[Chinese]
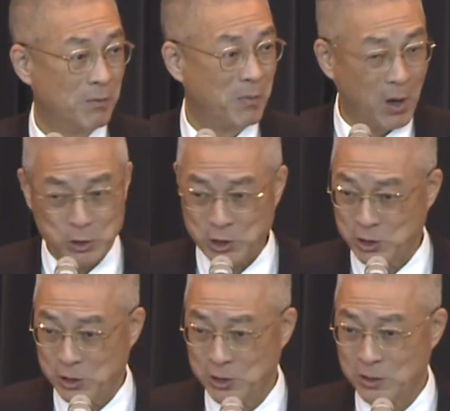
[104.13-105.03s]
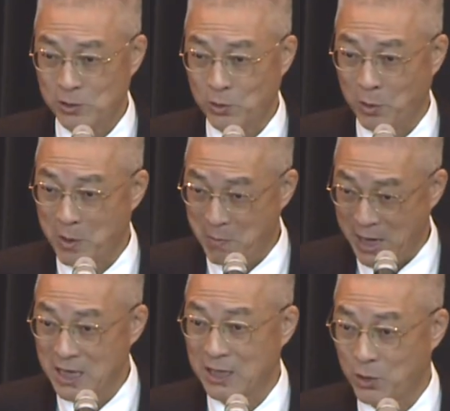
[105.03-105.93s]
保持我们
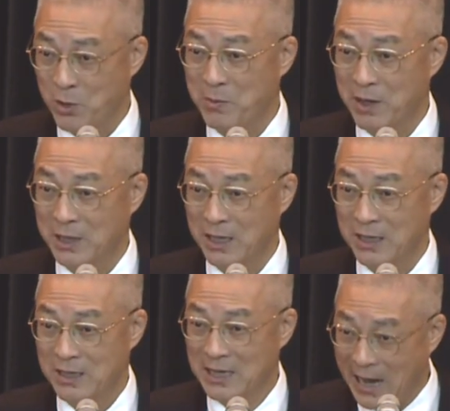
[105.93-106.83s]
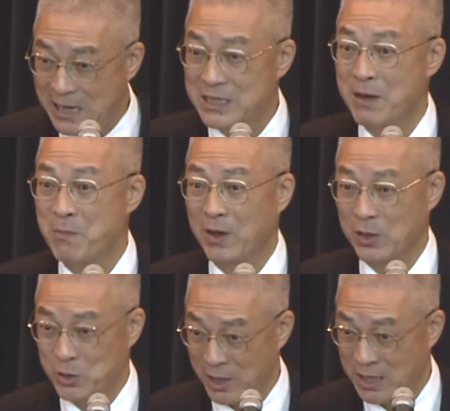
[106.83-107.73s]
每一个同胞的看健保的
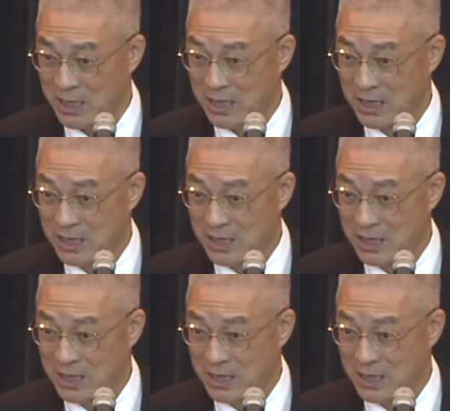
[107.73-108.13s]
权利，